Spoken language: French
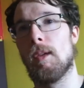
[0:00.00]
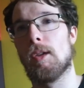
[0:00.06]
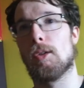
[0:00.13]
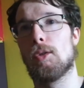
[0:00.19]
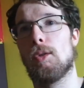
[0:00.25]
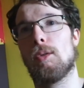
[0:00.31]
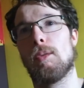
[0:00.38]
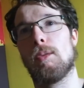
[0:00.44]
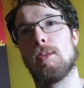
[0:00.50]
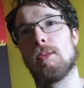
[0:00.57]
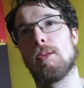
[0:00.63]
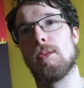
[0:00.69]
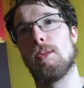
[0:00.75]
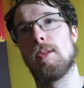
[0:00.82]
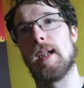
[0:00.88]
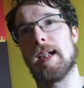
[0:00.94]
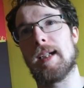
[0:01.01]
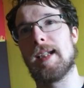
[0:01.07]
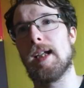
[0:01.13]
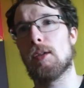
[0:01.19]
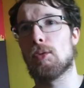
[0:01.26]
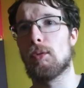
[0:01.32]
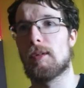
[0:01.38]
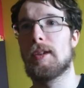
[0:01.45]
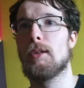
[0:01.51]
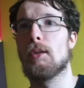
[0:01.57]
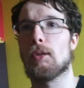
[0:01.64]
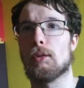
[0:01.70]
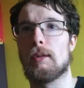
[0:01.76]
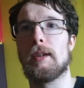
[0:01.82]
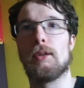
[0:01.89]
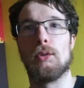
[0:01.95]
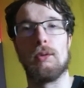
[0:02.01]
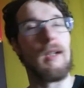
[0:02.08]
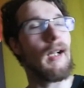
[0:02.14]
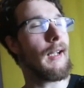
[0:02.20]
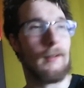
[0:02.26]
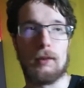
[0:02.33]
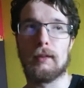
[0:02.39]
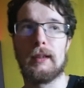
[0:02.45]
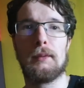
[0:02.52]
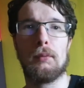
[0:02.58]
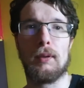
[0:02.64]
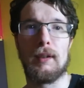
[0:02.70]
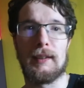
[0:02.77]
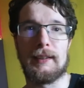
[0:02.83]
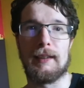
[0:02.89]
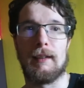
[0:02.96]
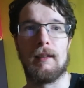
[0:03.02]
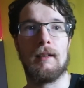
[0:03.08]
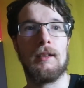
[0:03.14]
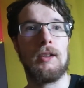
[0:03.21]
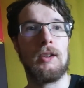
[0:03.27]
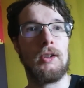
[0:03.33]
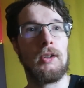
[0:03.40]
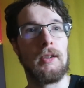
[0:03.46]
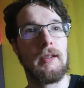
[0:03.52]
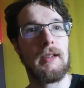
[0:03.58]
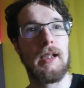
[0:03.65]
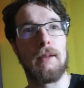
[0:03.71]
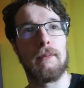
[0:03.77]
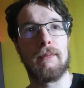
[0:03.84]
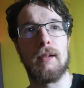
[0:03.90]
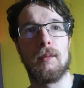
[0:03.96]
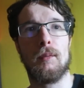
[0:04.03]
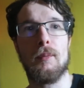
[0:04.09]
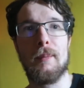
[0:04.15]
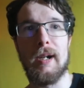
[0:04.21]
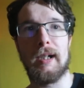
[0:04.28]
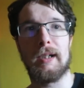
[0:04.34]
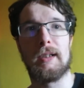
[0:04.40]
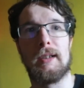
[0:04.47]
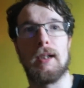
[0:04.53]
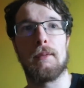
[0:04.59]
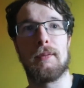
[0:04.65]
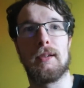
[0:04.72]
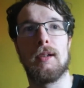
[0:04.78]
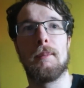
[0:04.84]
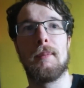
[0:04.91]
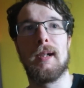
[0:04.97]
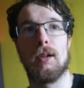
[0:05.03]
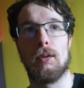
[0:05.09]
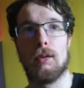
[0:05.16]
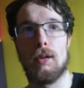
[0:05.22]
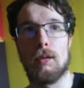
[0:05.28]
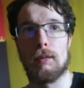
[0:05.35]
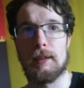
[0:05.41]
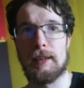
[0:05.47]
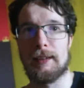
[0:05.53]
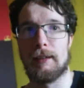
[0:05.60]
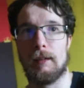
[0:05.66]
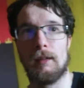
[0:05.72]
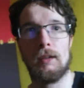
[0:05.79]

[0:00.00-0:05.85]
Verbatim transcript: que la guerre continue entre les deux. Attendez-vous à ça. Il a fait un bon match, il a fait des belles relances